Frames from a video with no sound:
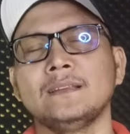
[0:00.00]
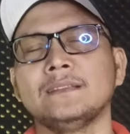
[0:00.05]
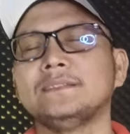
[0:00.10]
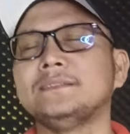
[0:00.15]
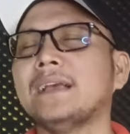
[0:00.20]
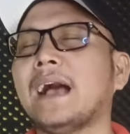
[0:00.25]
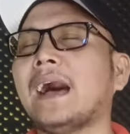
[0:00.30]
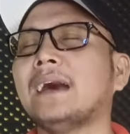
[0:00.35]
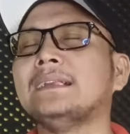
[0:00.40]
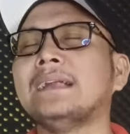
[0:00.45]

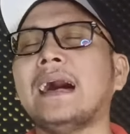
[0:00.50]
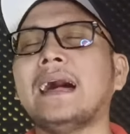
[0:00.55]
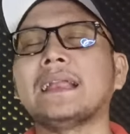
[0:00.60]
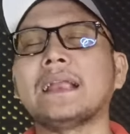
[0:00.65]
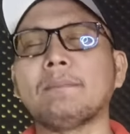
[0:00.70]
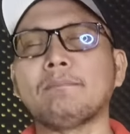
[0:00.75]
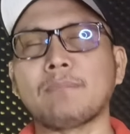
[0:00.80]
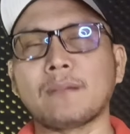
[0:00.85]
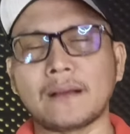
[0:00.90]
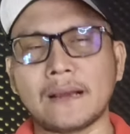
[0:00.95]
Jangan
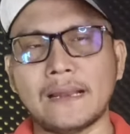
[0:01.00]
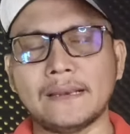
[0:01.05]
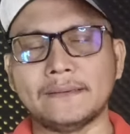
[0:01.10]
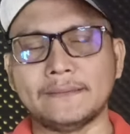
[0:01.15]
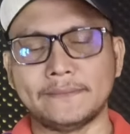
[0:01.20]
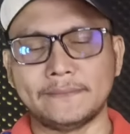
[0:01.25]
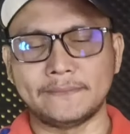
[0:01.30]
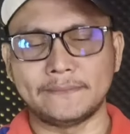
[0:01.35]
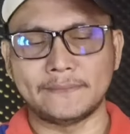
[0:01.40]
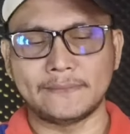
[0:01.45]

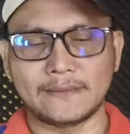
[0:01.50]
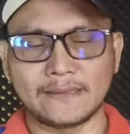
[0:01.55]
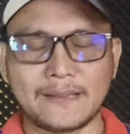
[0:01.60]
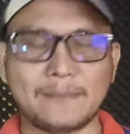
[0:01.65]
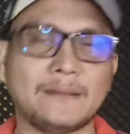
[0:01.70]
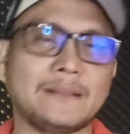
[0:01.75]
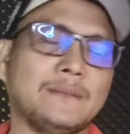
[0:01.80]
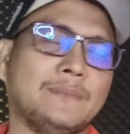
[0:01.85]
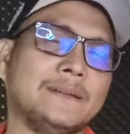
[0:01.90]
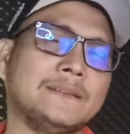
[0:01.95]
harapkan
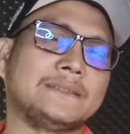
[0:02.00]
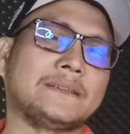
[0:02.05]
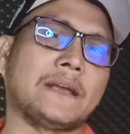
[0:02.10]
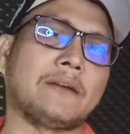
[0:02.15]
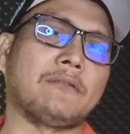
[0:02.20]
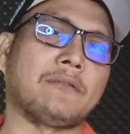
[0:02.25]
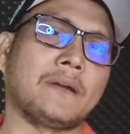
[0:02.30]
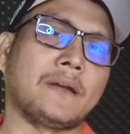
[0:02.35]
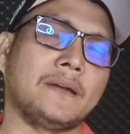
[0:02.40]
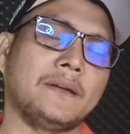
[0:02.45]
teman-teman
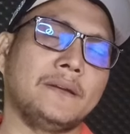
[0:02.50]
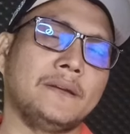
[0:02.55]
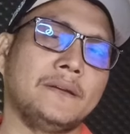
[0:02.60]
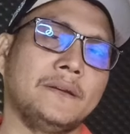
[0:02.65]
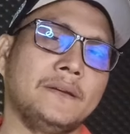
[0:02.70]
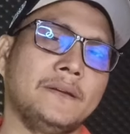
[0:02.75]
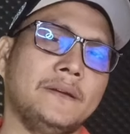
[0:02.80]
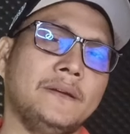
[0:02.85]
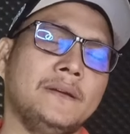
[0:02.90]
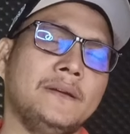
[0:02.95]
cewek
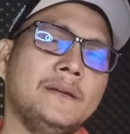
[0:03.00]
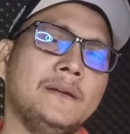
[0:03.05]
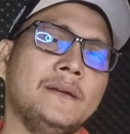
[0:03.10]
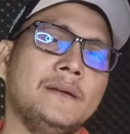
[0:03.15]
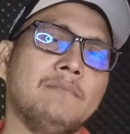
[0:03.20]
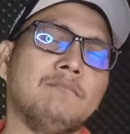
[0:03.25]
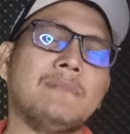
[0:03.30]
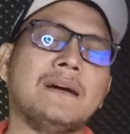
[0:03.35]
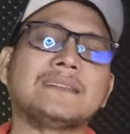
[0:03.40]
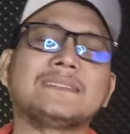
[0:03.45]

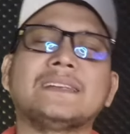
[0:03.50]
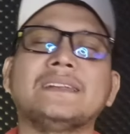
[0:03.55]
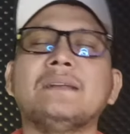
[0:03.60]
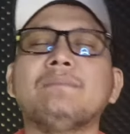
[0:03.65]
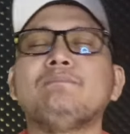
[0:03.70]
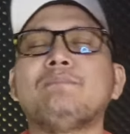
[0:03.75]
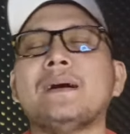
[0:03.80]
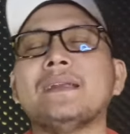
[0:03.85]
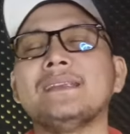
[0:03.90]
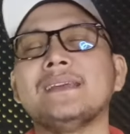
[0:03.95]
masa
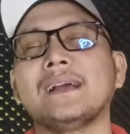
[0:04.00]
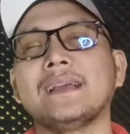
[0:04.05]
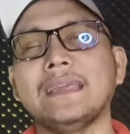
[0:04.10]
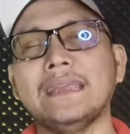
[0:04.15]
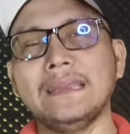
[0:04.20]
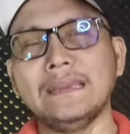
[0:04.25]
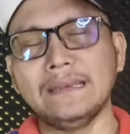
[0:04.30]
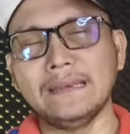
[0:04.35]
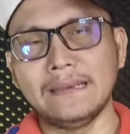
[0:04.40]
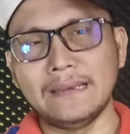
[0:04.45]
depan yang
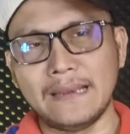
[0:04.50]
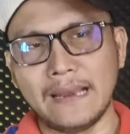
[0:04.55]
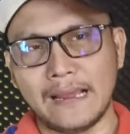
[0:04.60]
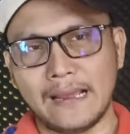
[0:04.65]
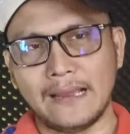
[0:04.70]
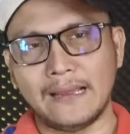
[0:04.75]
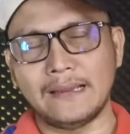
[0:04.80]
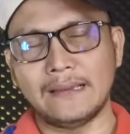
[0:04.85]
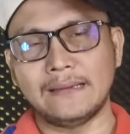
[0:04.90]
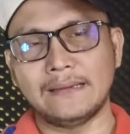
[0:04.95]

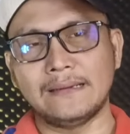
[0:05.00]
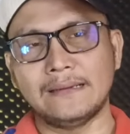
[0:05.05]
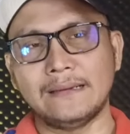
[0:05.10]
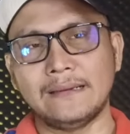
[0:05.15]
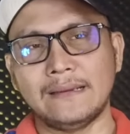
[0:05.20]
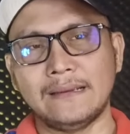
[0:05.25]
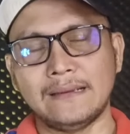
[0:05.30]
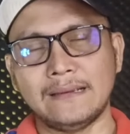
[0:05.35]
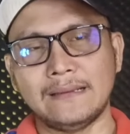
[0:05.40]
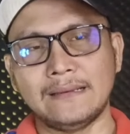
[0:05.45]
indah
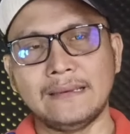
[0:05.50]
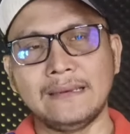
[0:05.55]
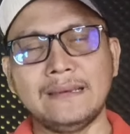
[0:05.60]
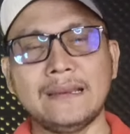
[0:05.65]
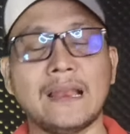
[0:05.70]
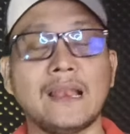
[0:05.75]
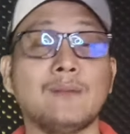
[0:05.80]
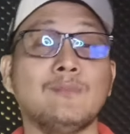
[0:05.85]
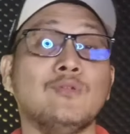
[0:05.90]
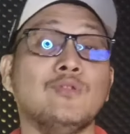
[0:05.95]
di
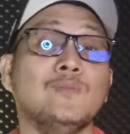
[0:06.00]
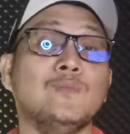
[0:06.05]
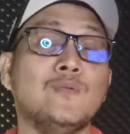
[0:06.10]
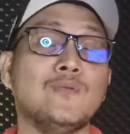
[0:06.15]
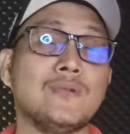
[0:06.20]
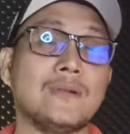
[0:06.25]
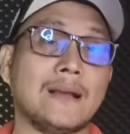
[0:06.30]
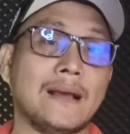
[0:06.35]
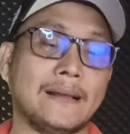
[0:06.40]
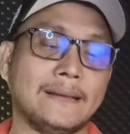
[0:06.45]
dalam
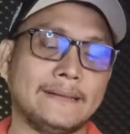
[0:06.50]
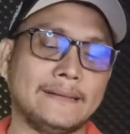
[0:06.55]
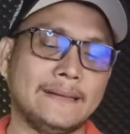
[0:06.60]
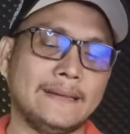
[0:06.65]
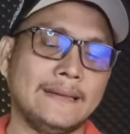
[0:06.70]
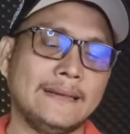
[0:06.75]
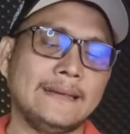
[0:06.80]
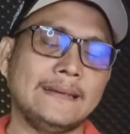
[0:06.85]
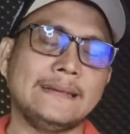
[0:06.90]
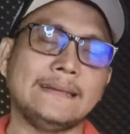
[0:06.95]
hubungan
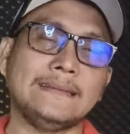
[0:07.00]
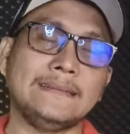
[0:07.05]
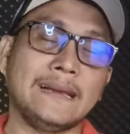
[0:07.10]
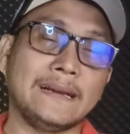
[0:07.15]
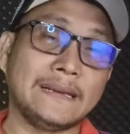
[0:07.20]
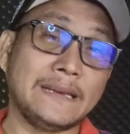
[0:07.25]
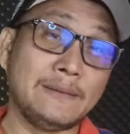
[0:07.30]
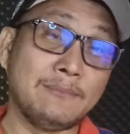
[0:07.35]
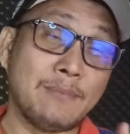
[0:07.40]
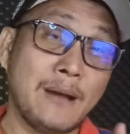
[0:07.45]

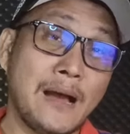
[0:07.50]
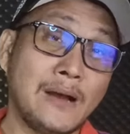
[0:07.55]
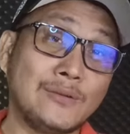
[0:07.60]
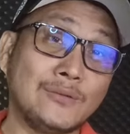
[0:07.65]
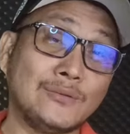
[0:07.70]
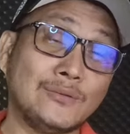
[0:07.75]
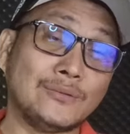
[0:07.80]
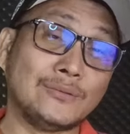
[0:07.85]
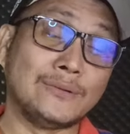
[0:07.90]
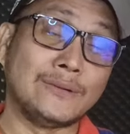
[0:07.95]
yang
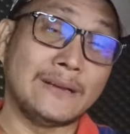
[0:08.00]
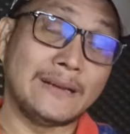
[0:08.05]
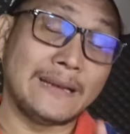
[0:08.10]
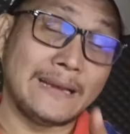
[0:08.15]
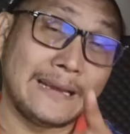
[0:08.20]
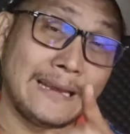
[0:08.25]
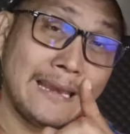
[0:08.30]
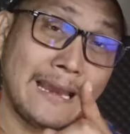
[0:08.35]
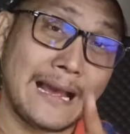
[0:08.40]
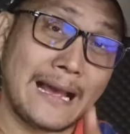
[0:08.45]
dibangun
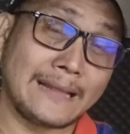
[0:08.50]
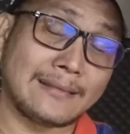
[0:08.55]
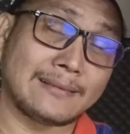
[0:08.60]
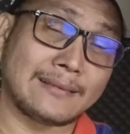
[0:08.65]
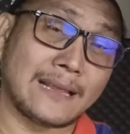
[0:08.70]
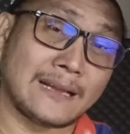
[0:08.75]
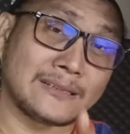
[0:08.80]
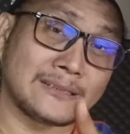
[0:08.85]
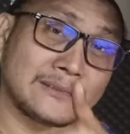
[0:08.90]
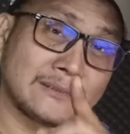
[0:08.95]
di
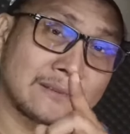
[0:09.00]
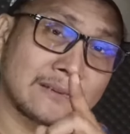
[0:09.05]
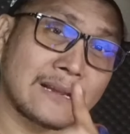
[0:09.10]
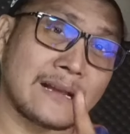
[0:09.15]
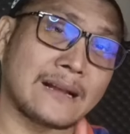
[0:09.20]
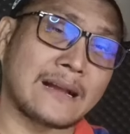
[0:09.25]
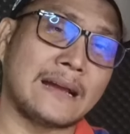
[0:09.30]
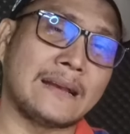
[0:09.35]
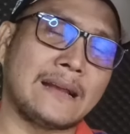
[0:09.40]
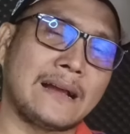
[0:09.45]
atas
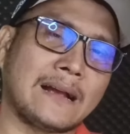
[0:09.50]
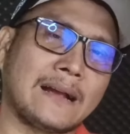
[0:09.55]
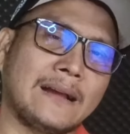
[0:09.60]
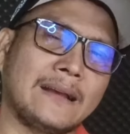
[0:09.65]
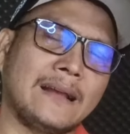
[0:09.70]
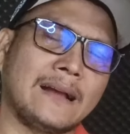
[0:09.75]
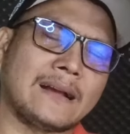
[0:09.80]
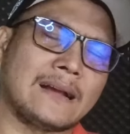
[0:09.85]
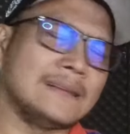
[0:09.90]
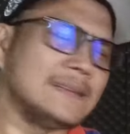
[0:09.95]

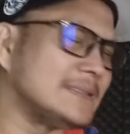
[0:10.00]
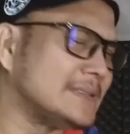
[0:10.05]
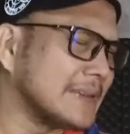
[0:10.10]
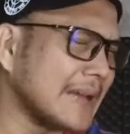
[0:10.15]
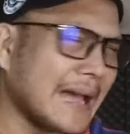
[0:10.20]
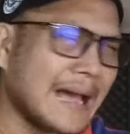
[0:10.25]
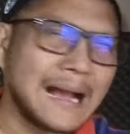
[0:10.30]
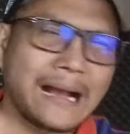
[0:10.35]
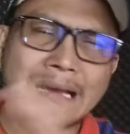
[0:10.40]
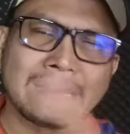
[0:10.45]
kekanak-kanakan.
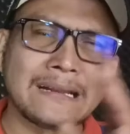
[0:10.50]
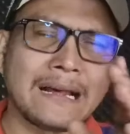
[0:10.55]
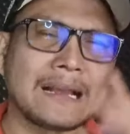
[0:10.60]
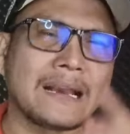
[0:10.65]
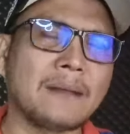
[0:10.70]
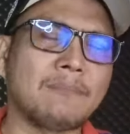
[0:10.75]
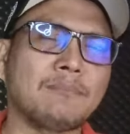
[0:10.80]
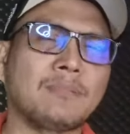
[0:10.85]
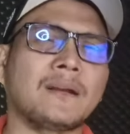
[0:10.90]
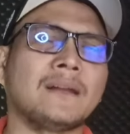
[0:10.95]
Jangan
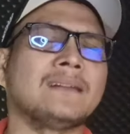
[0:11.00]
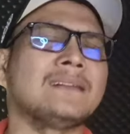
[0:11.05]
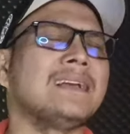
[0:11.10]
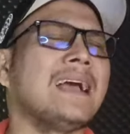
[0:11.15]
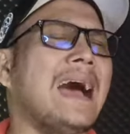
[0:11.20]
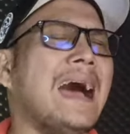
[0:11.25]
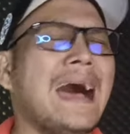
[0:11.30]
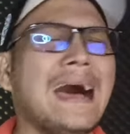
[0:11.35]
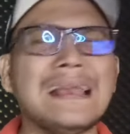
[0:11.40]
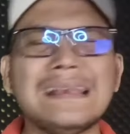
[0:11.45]
harapkan,
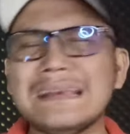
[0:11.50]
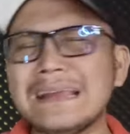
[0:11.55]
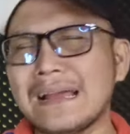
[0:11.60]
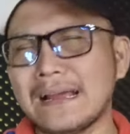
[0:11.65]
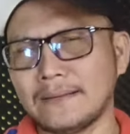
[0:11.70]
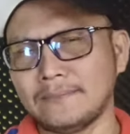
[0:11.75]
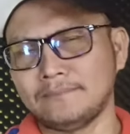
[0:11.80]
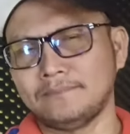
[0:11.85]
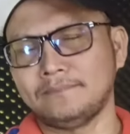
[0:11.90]
nggak ada.